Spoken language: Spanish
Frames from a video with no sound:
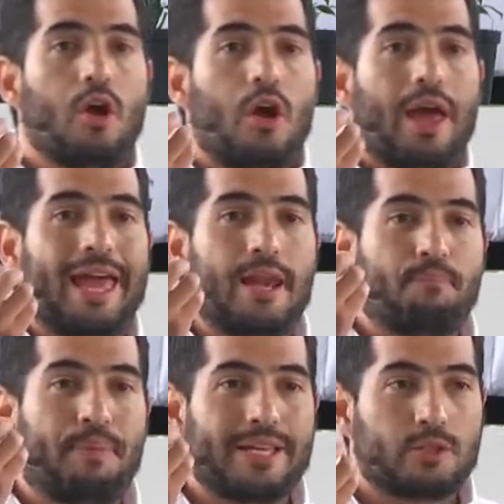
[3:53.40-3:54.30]
el
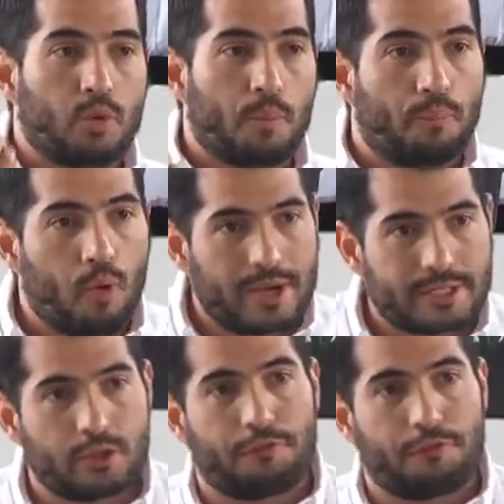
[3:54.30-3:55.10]
presupuesto